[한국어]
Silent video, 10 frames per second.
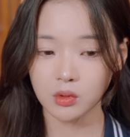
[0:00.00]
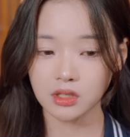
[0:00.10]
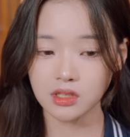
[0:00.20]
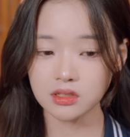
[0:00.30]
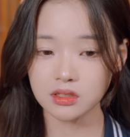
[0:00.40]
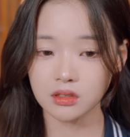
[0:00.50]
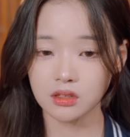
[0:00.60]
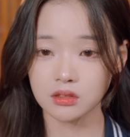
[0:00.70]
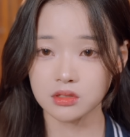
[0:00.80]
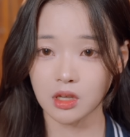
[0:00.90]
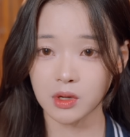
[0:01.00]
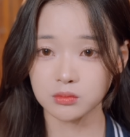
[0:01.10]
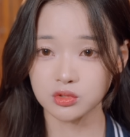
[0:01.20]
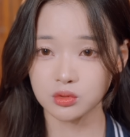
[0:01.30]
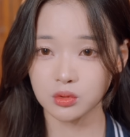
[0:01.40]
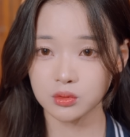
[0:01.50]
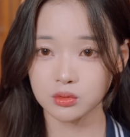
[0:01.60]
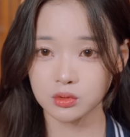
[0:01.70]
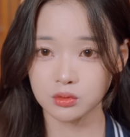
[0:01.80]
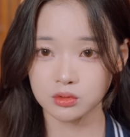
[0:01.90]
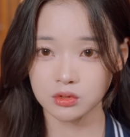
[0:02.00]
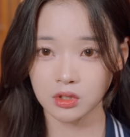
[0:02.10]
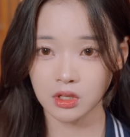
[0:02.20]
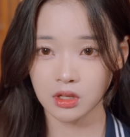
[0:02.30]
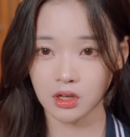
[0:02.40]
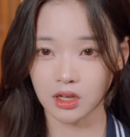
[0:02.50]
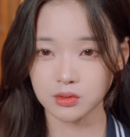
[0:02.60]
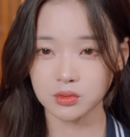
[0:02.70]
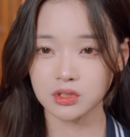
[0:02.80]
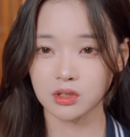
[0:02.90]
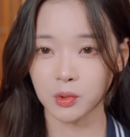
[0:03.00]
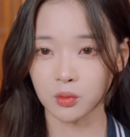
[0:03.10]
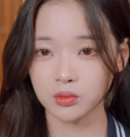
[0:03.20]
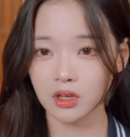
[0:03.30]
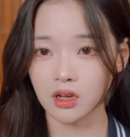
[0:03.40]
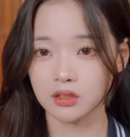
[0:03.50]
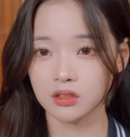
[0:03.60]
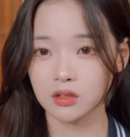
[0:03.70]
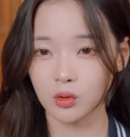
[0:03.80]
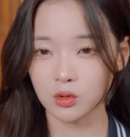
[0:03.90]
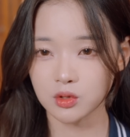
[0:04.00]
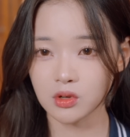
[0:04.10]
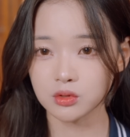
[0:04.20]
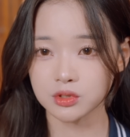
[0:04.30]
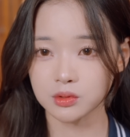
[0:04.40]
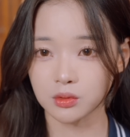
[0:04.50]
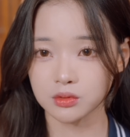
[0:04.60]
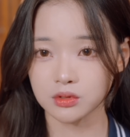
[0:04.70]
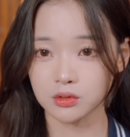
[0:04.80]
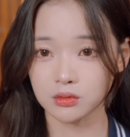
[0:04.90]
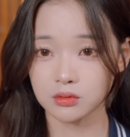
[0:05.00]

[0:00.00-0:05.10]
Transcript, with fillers: 화장실이랑 제 방 눈꼬리도 그렇고 아저씨가 변태가 아닌가 걱정하고 있었거든요.